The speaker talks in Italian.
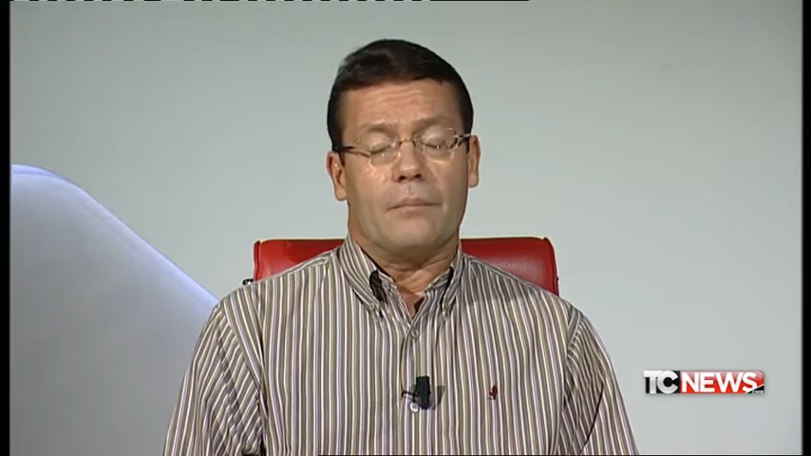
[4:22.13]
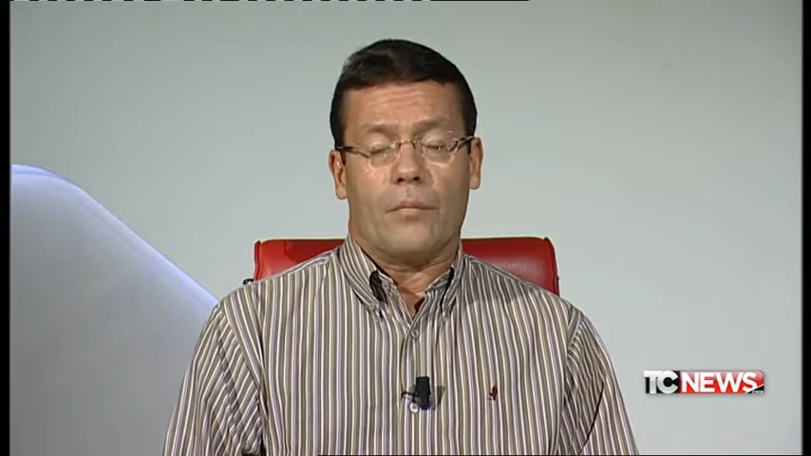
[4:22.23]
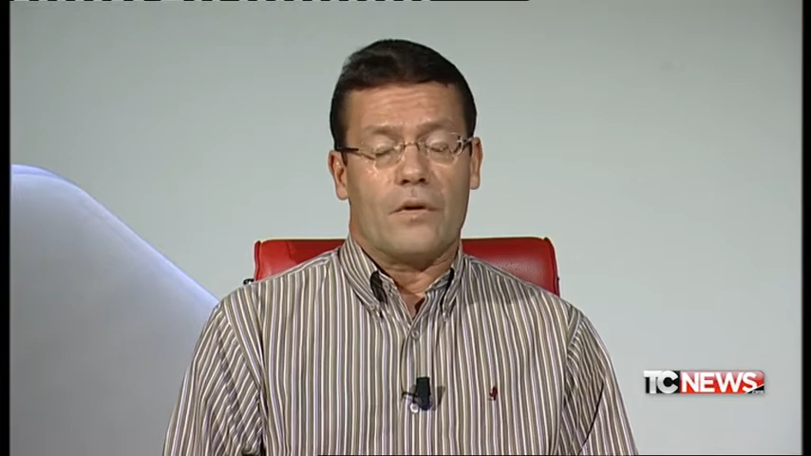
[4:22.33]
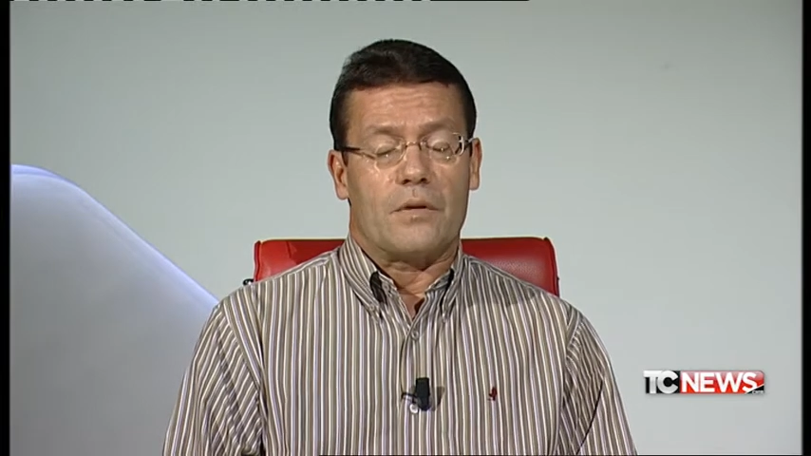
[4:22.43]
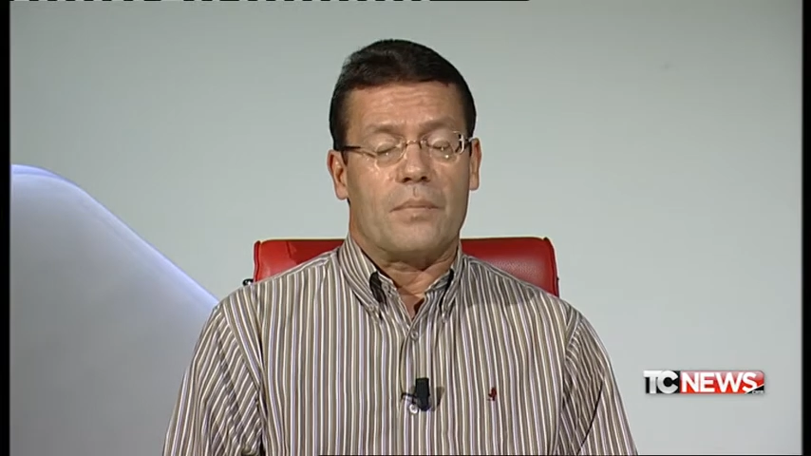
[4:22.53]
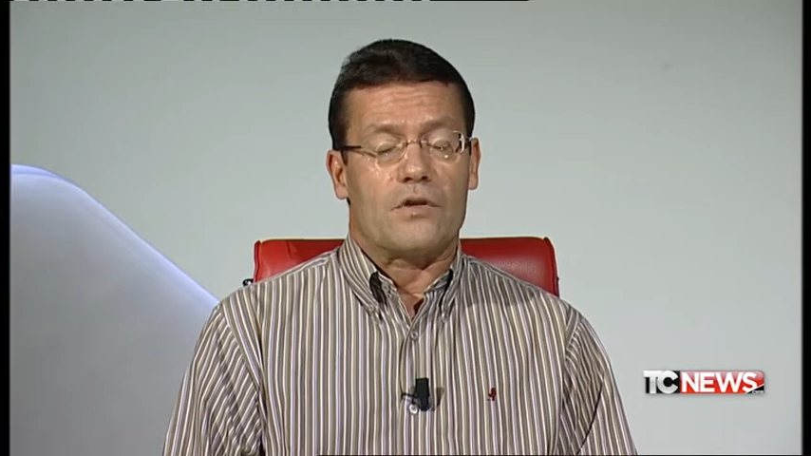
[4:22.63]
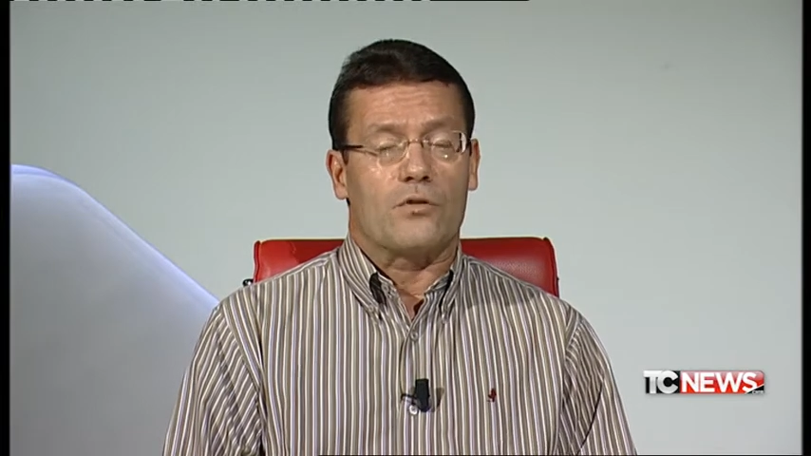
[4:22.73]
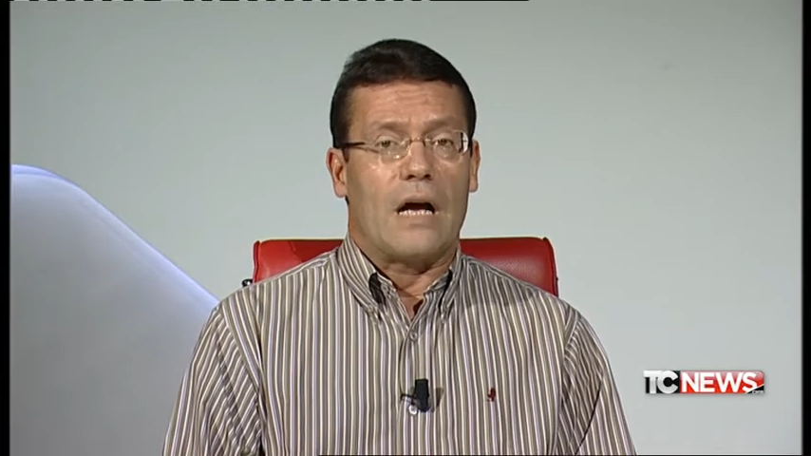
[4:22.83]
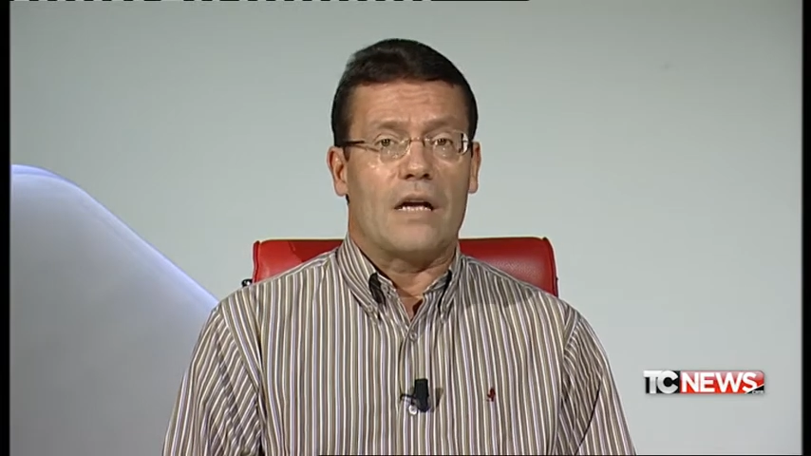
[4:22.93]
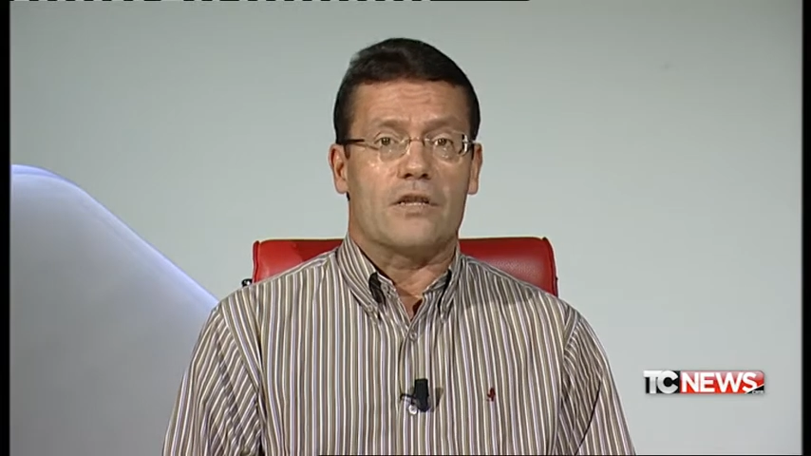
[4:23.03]
questi,
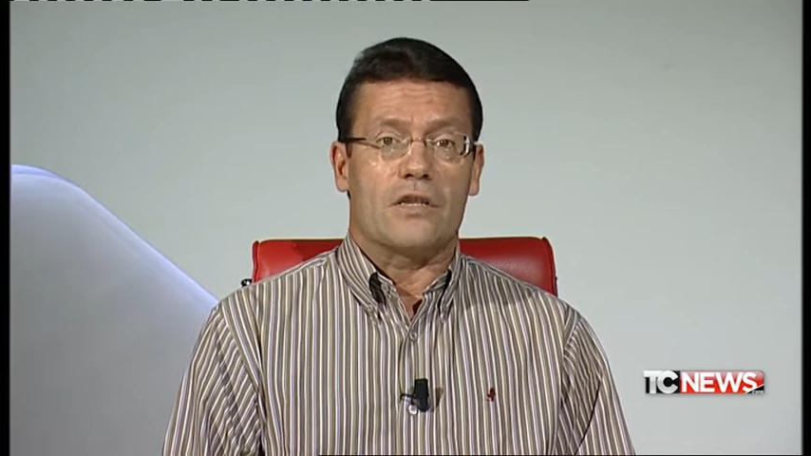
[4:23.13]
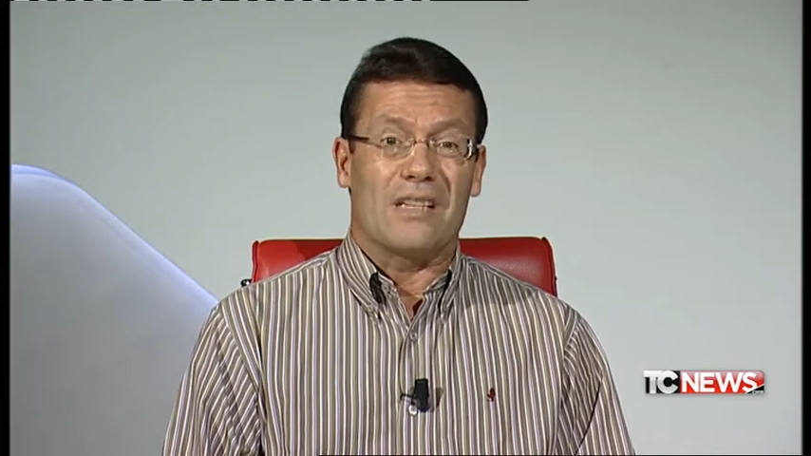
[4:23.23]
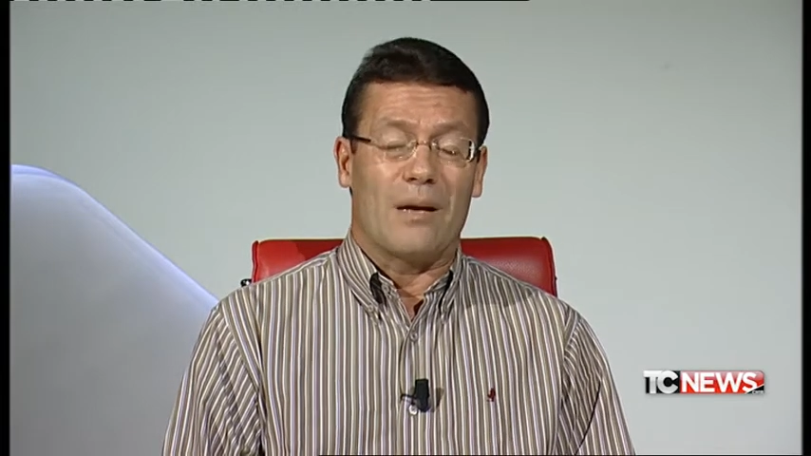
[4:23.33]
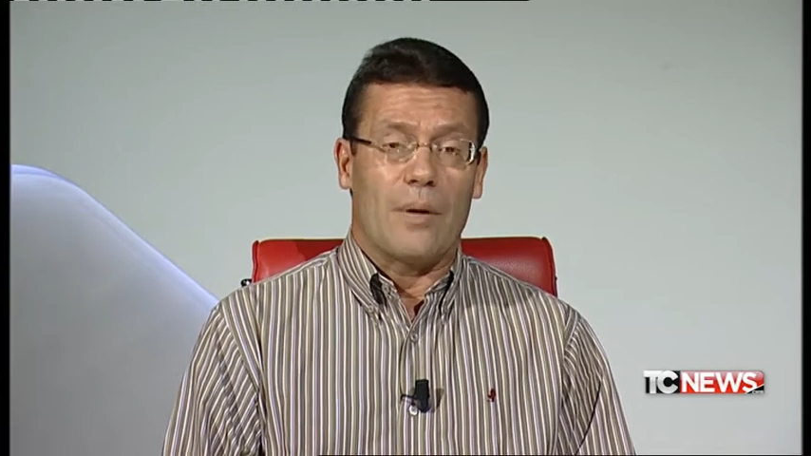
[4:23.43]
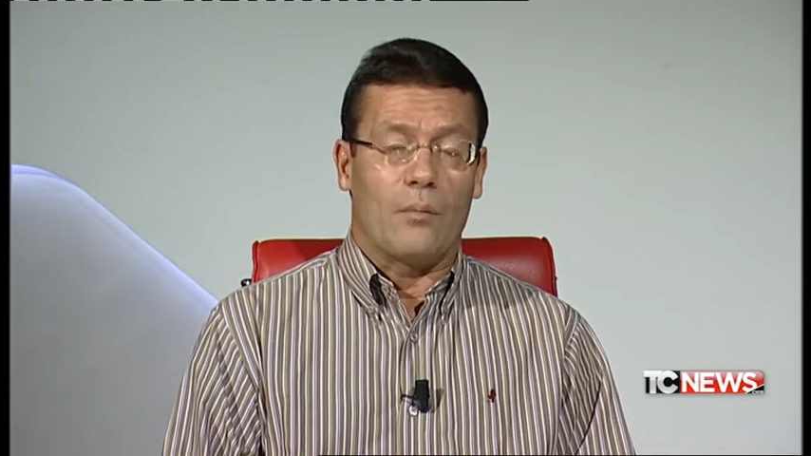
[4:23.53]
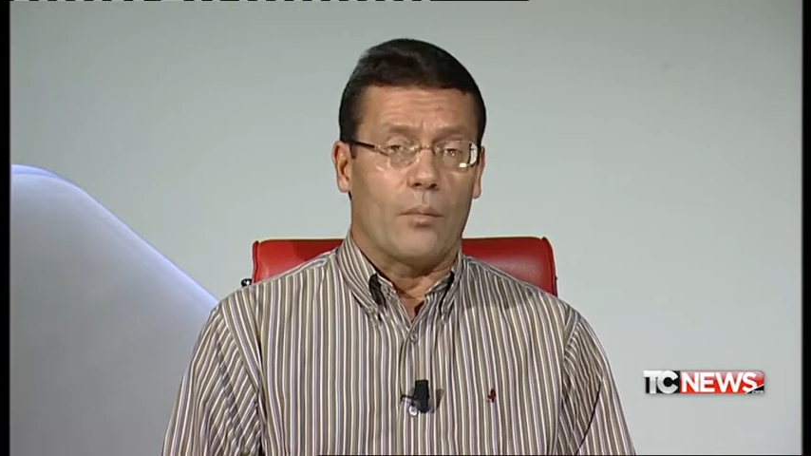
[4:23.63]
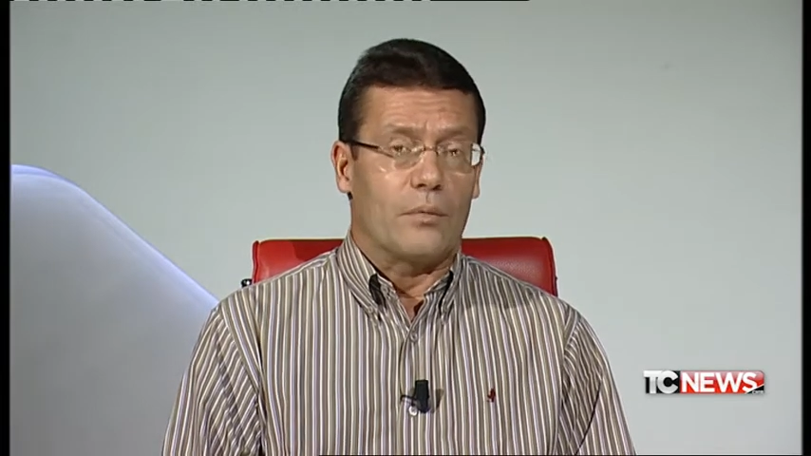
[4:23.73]
personaggi, ne abbiamo